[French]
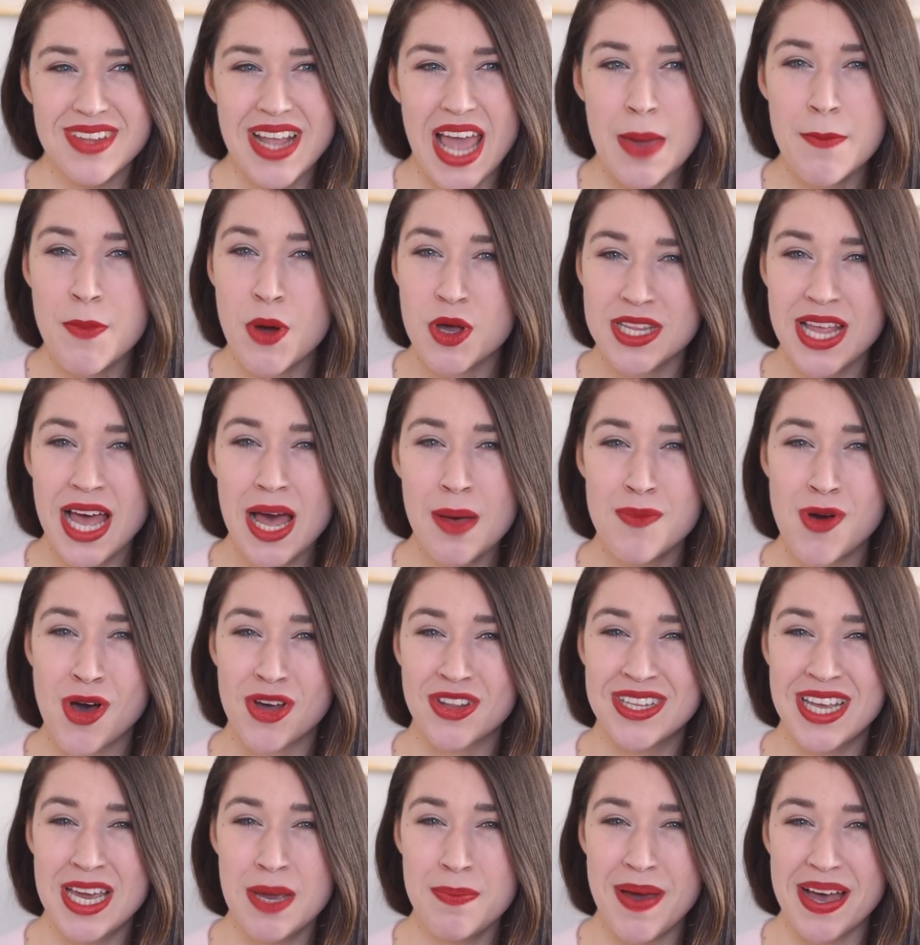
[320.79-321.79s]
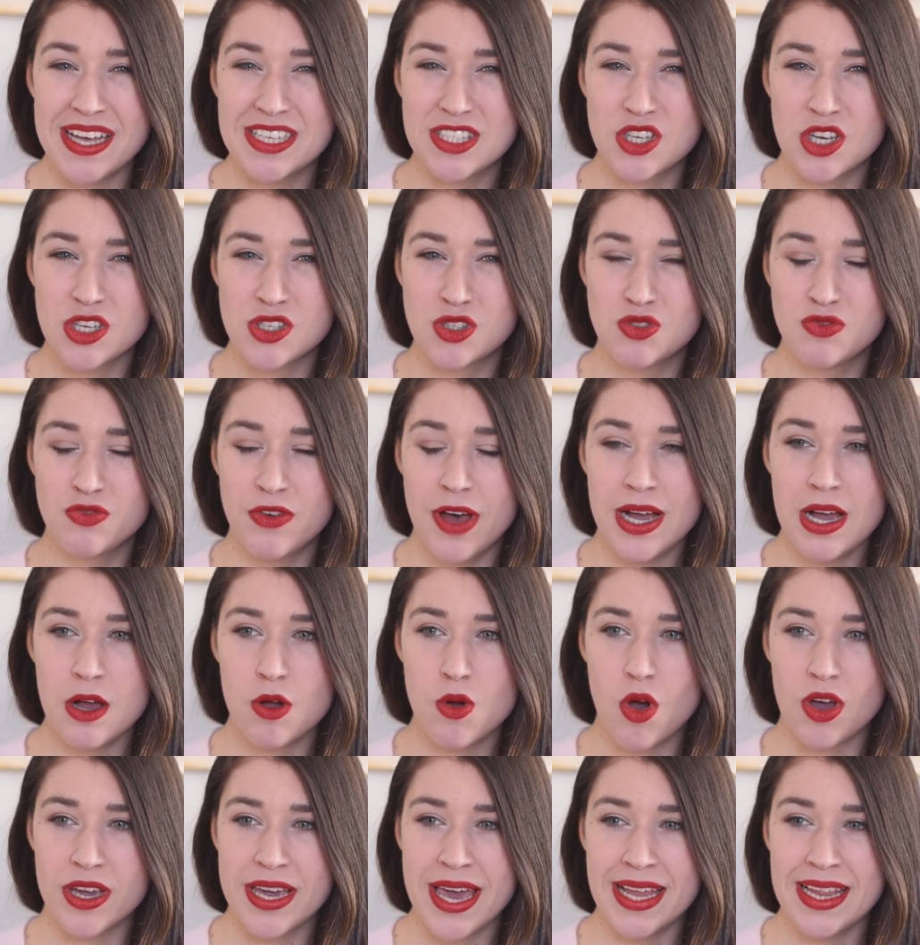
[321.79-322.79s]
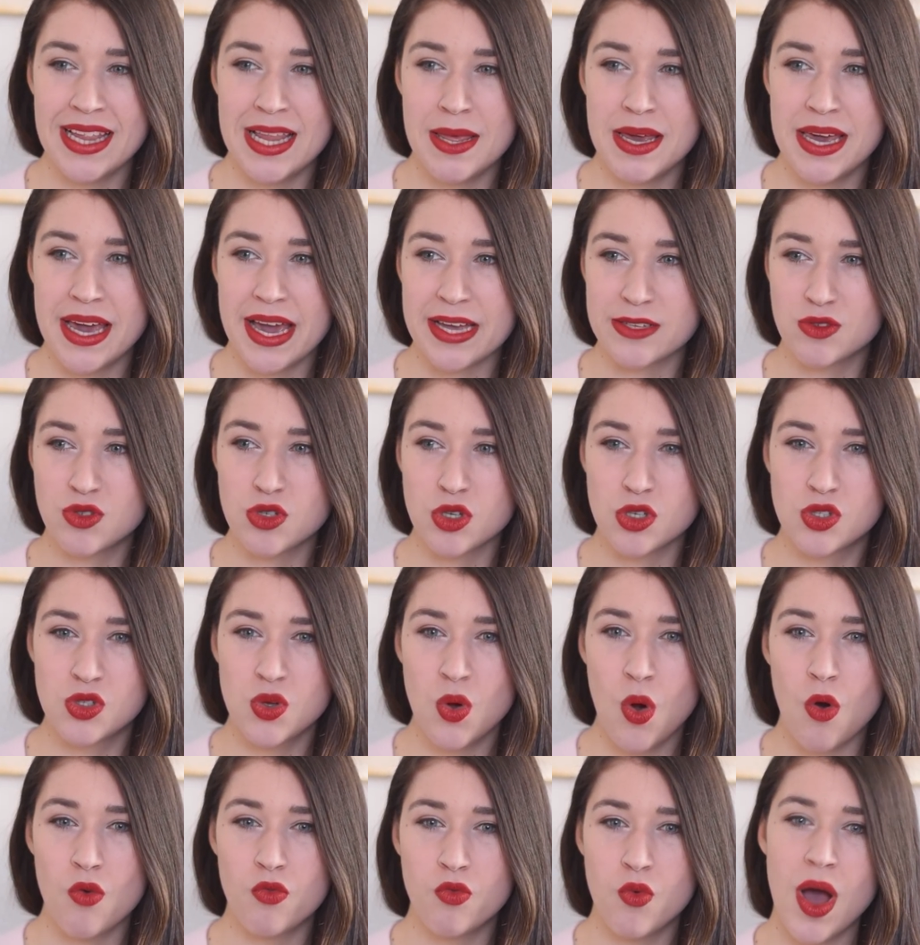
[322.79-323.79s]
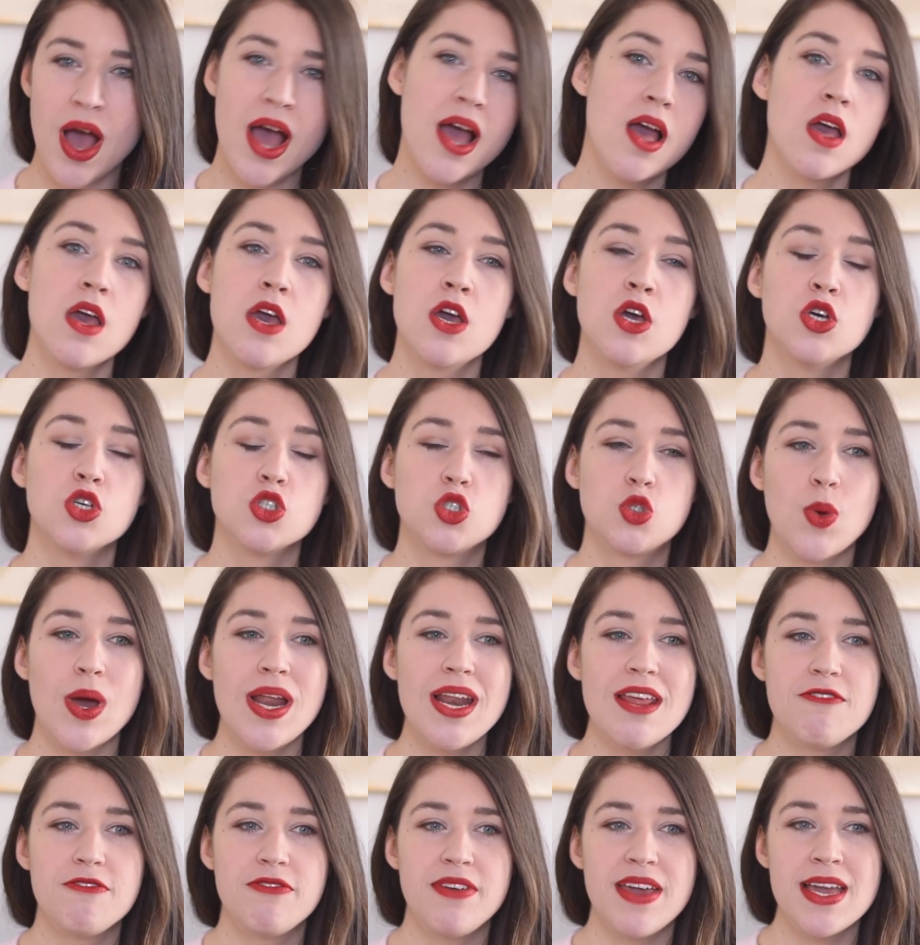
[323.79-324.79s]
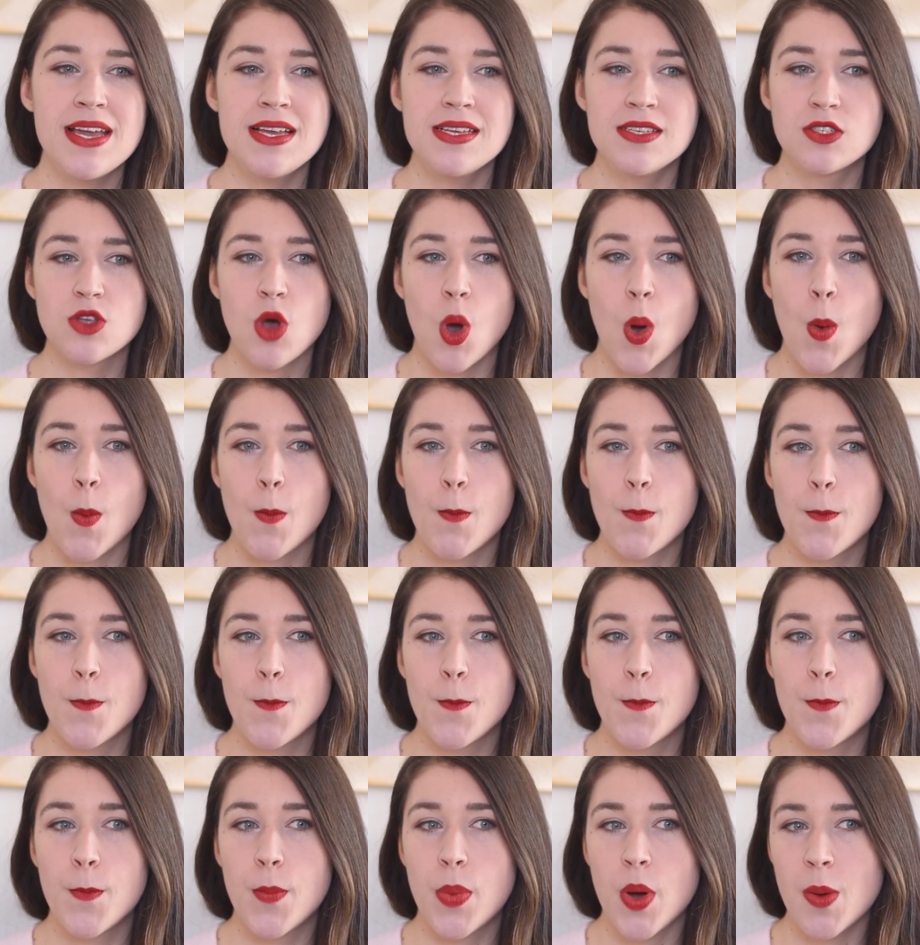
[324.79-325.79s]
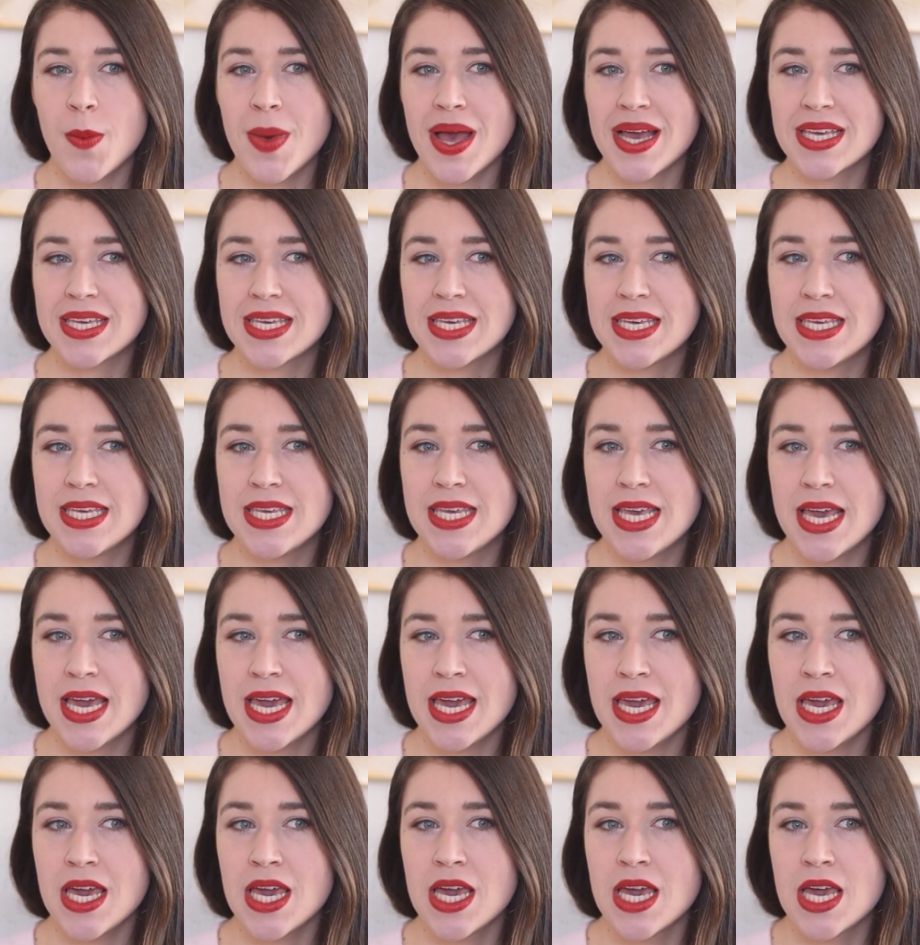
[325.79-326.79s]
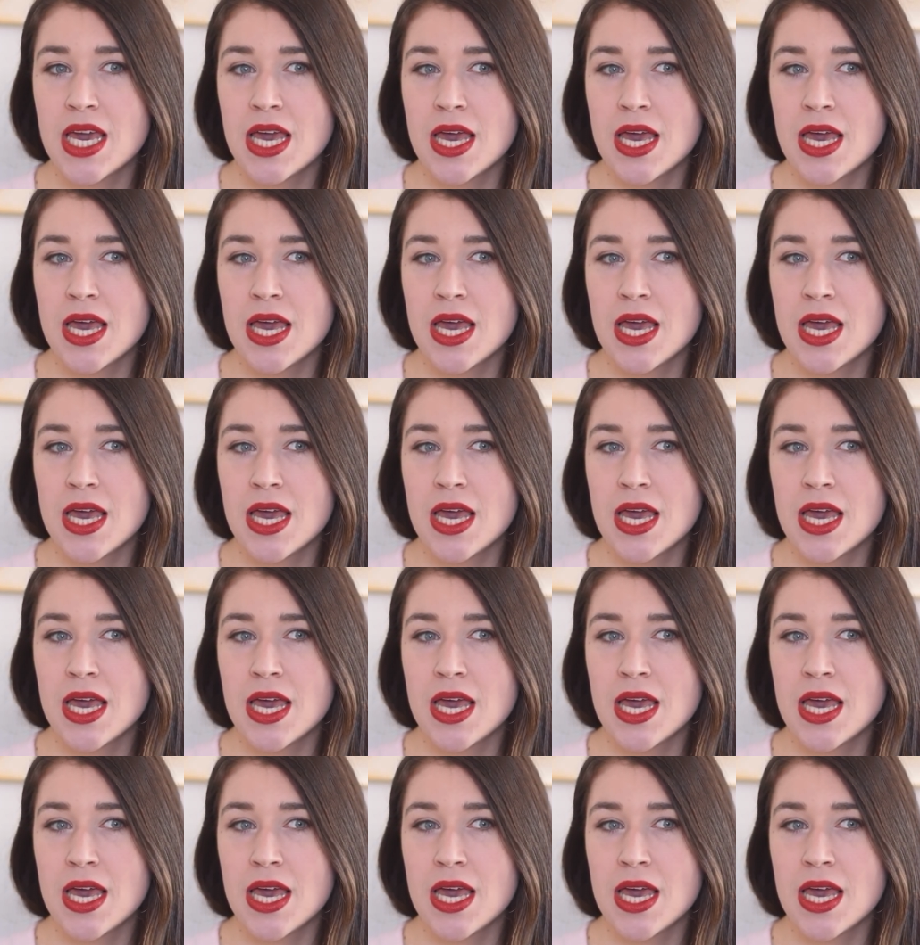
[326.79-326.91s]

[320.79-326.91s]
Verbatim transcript: important à aborder parce que souvent, quand on regarde les réseaux sociaux, on voit soit les filles sont pas maquillés,